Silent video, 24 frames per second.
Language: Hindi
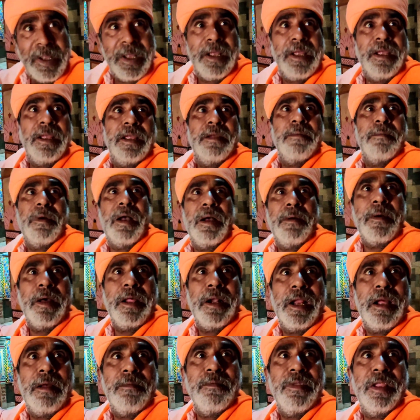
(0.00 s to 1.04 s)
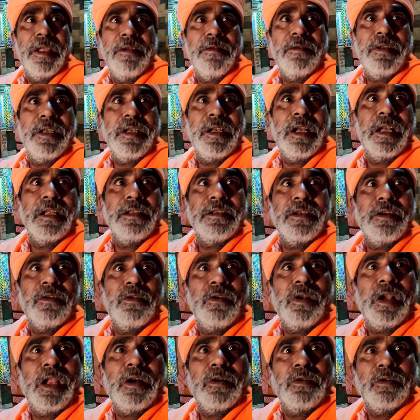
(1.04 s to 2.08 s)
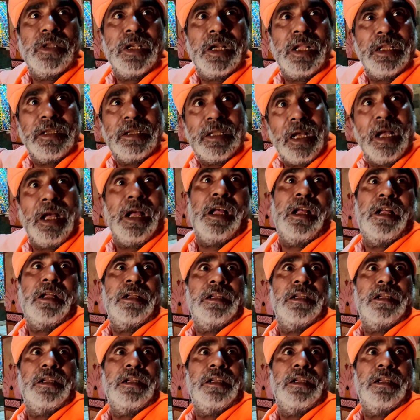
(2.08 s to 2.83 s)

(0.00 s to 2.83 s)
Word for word: पे बाबा रामदेव जी का जरूला उतरा था